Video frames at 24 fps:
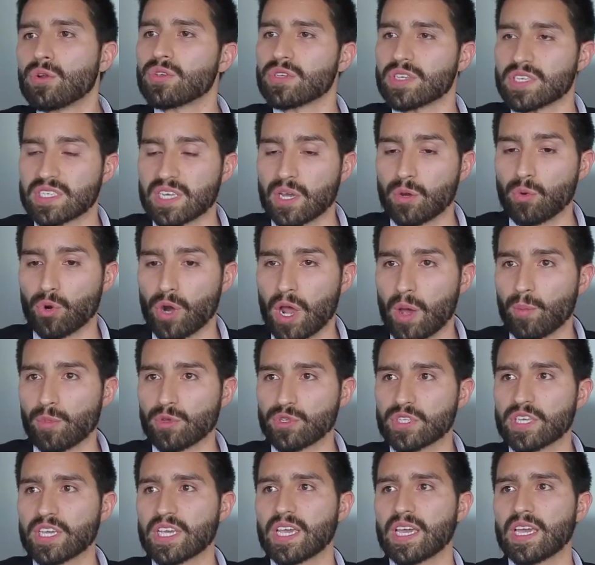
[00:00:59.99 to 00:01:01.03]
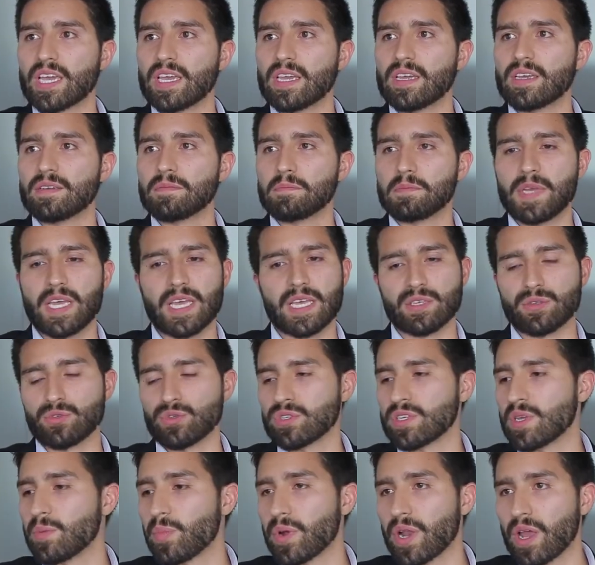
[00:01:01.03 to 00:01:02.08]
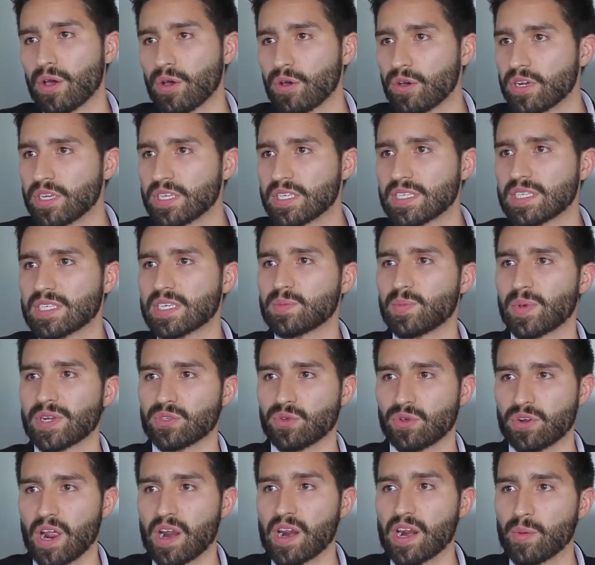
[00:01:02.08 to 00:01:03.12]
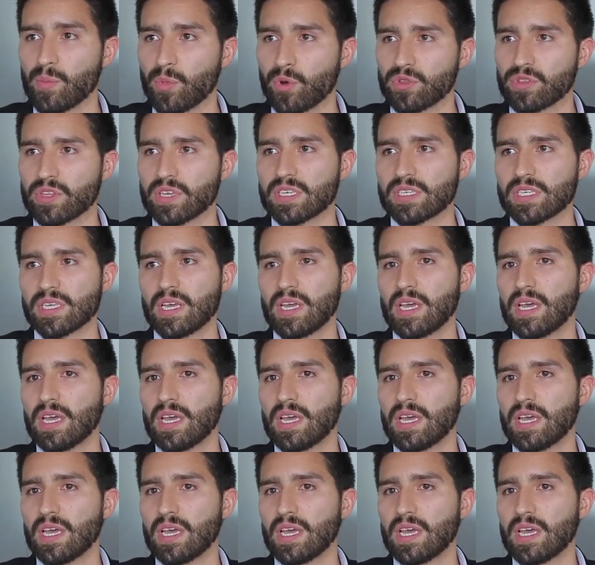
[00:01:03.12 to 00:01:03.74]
nos aseguramos de que esos empleadores, esas personas remotas,